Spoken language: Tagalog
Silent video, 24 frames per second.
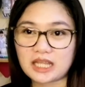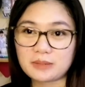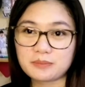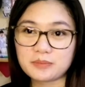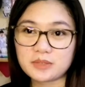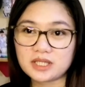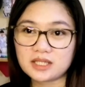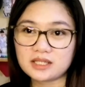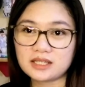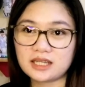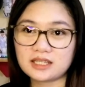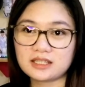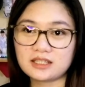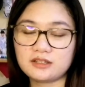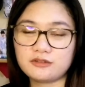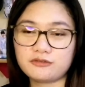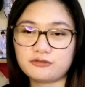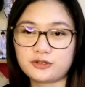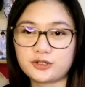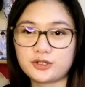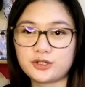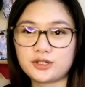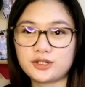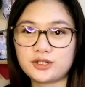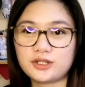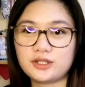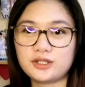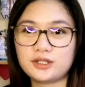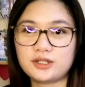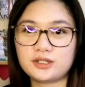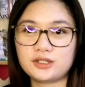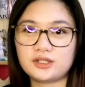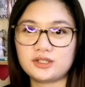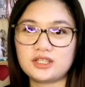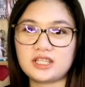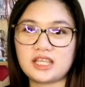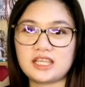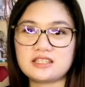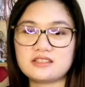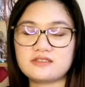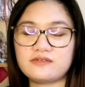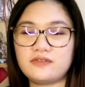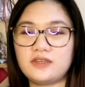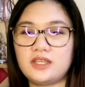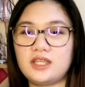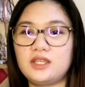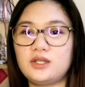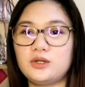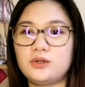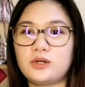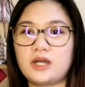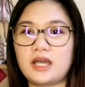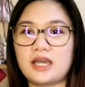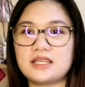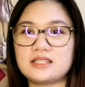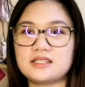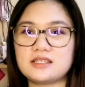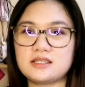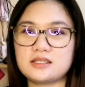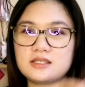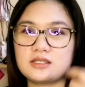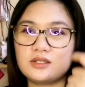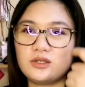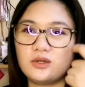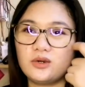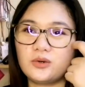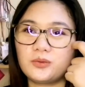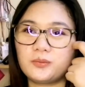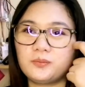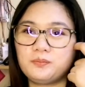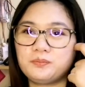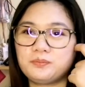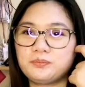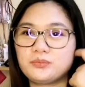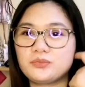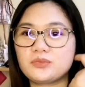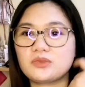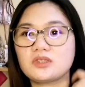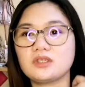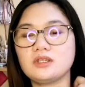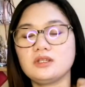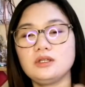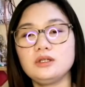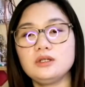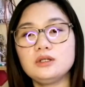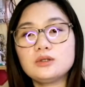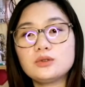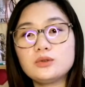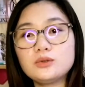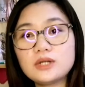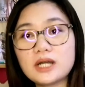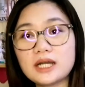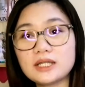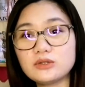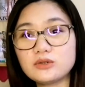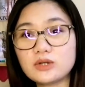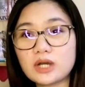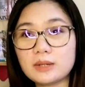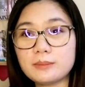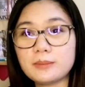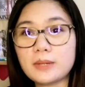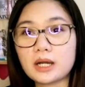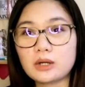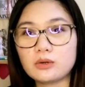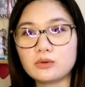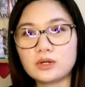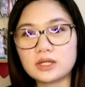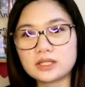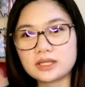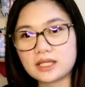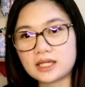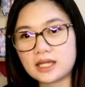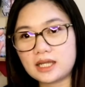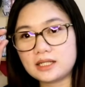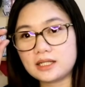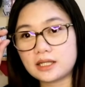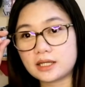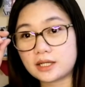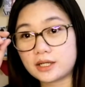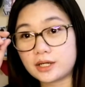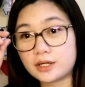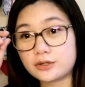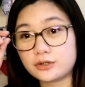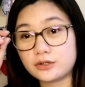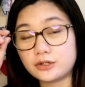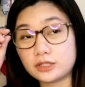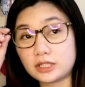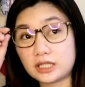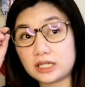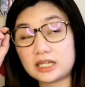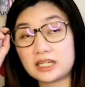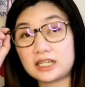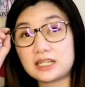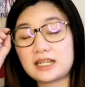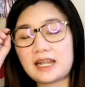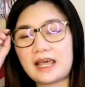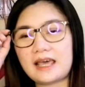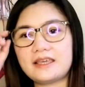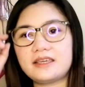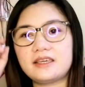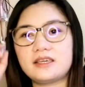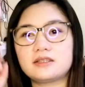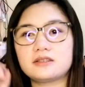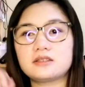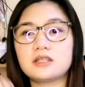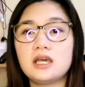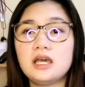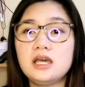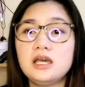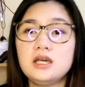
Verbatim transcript: topic natin for today's video guys is yung kung kano nga ba ako katagal nagkaroon ng client.